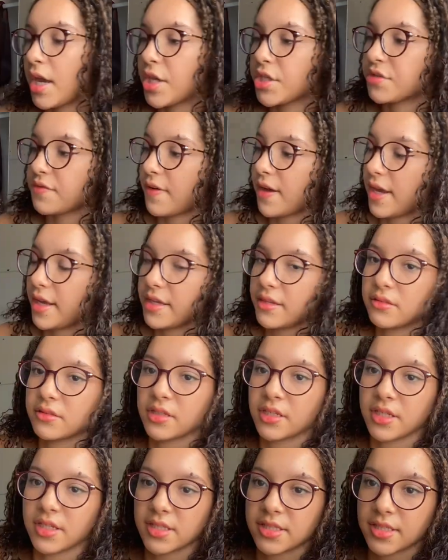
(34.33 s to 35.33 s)
A gente vai
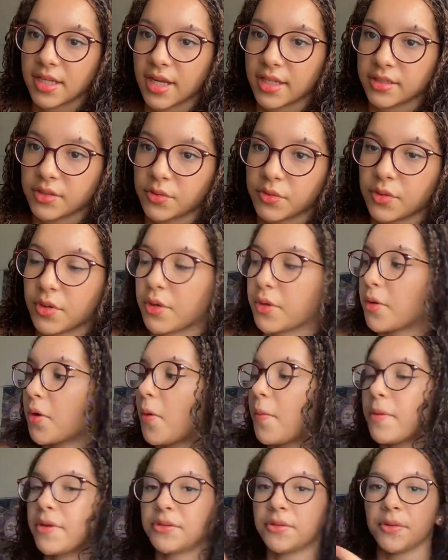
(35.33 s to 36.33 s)
iniciar aqui o
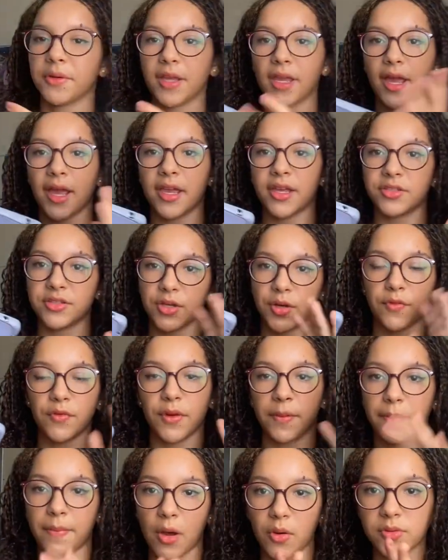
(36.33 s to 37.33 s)
cronômetro e aí eu vou
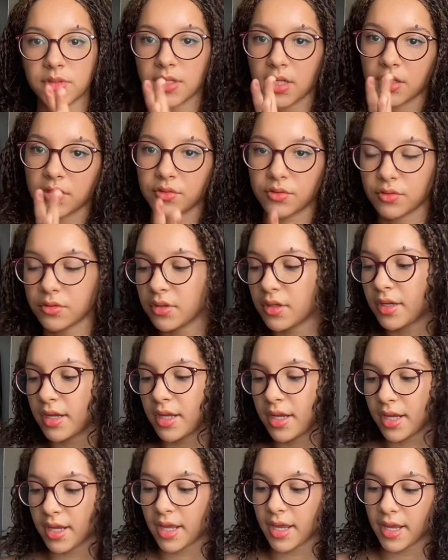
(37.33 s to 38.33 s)
ir pausando
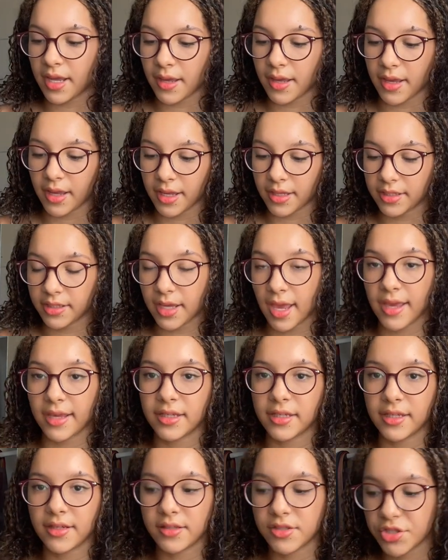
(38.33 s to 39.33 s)
e
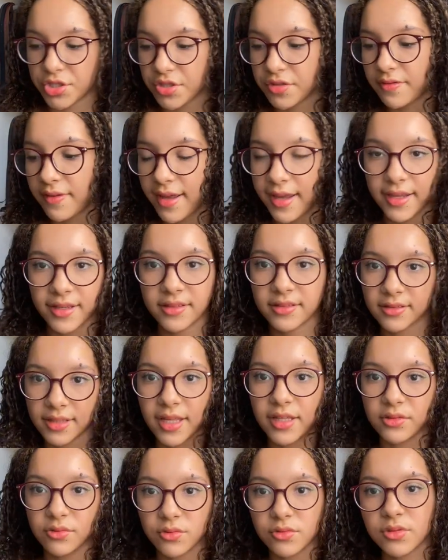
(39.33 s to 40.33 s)
aí a gente vai
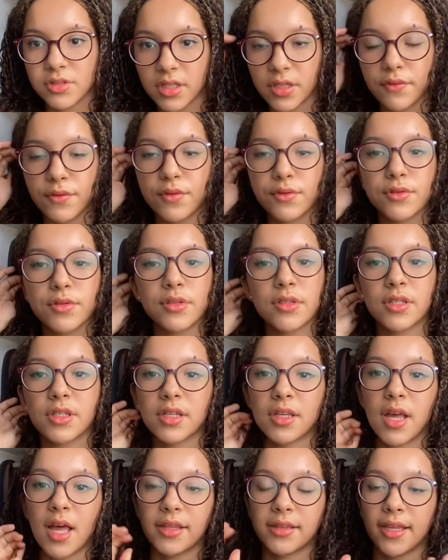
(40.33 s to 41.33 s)
lendo os livros
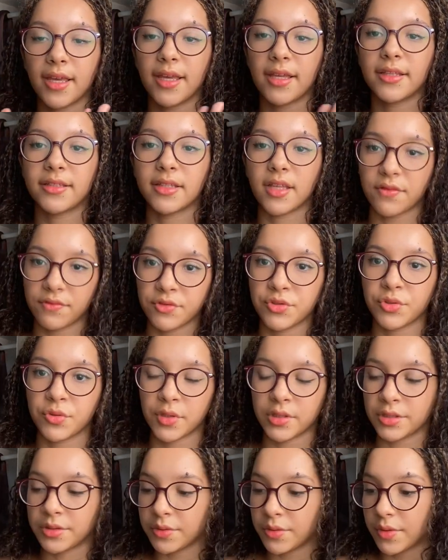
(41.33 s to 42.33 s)
até dar
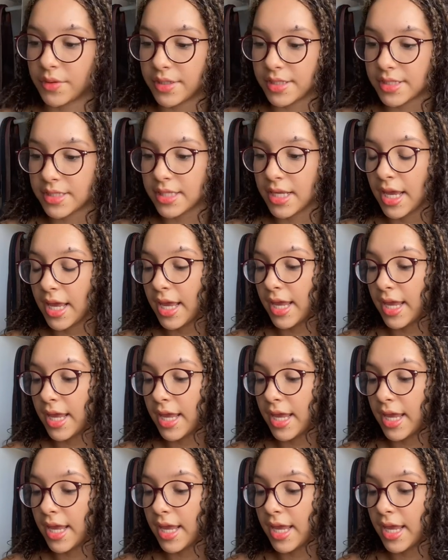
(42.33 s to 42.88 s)
24 horas.